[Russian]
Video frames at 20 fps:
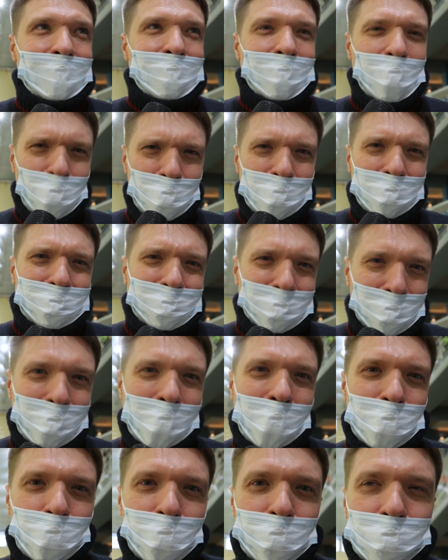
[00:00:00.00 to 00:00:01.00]
На улице
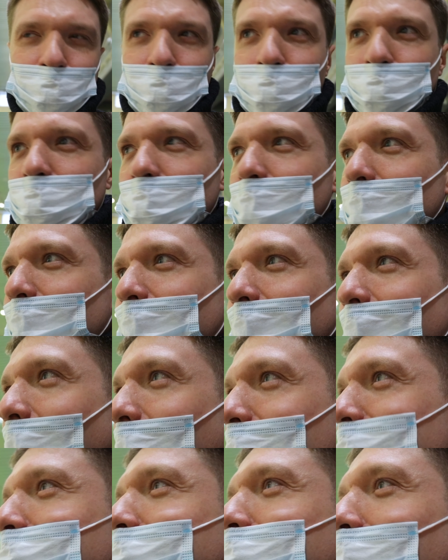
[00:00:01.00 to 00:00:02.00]
мороз
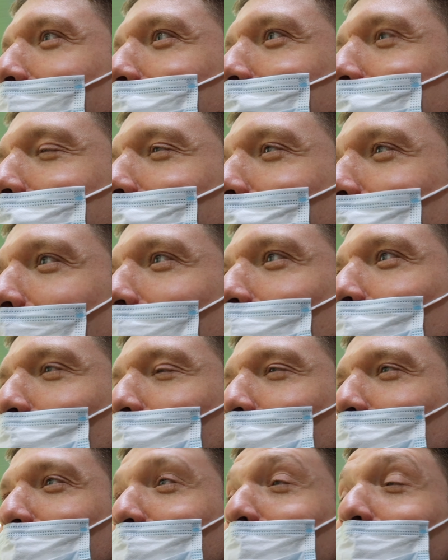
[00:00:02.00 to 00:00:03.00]
а здесь, в
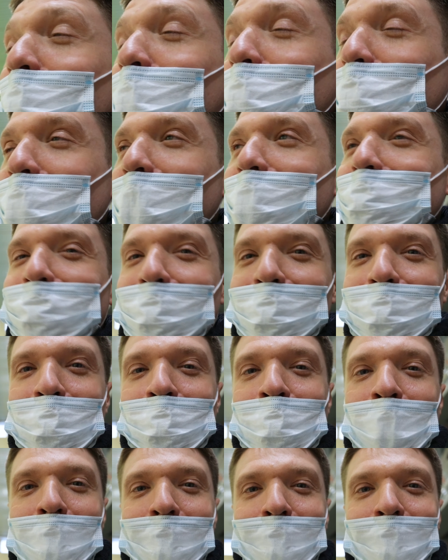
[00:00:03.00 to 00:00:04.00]
нашем
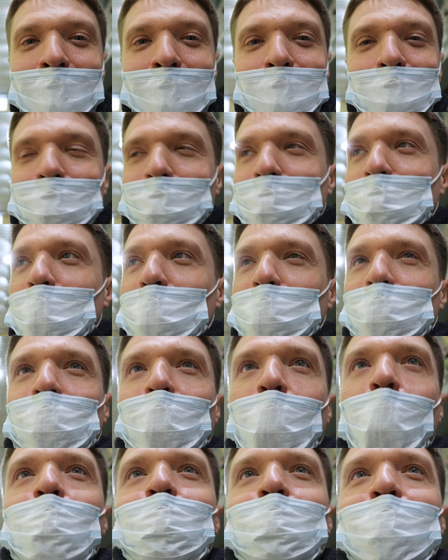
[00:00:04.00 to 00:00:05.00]
замечательном
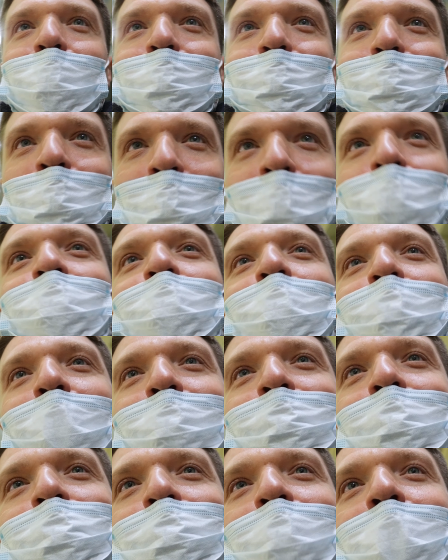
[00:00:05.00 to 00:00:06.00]
спорткомплексе, можно
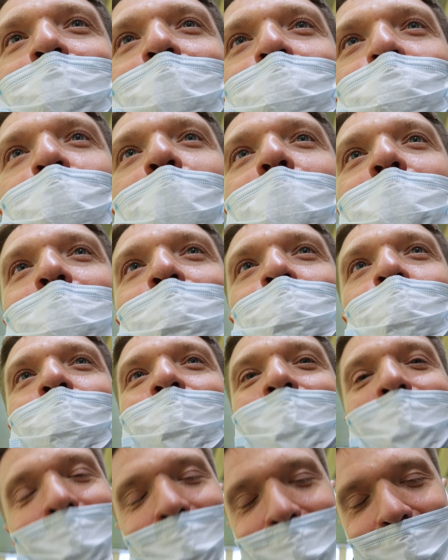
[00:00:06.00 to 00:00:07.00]
так назвать нашу арену,